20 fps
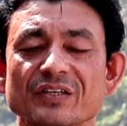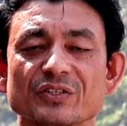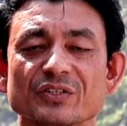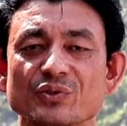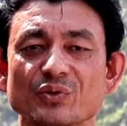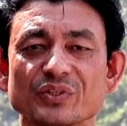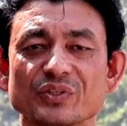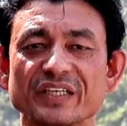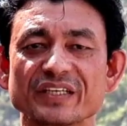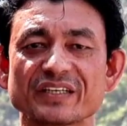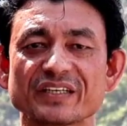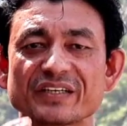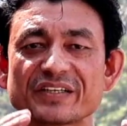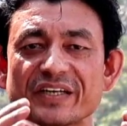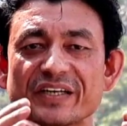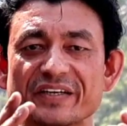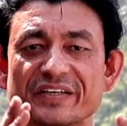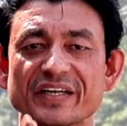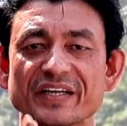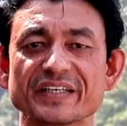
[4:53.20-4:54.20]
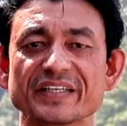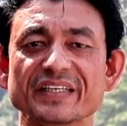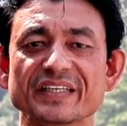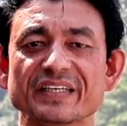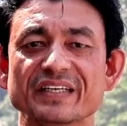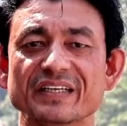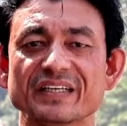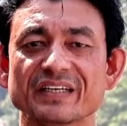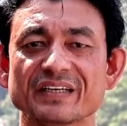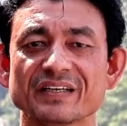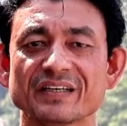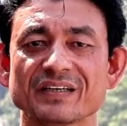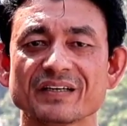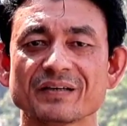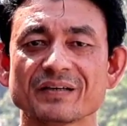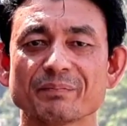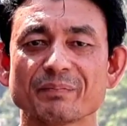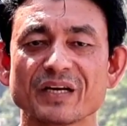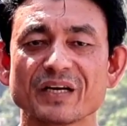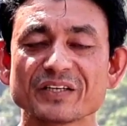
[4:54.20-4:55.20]
इसको देख कर डरना नहीं है
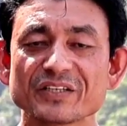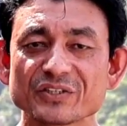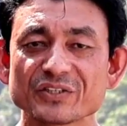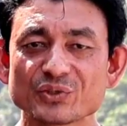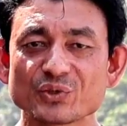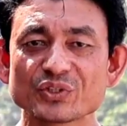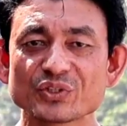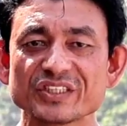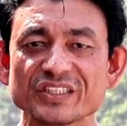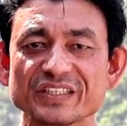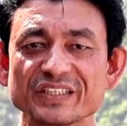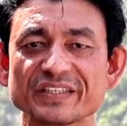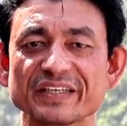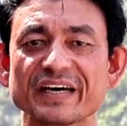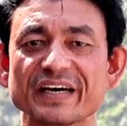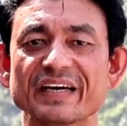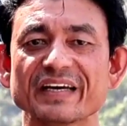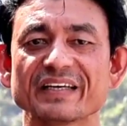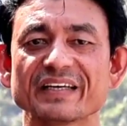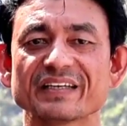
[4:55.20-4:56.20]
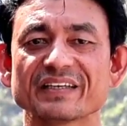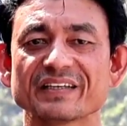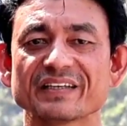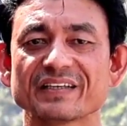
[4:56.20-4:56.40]
बल्कि इसको सीखना है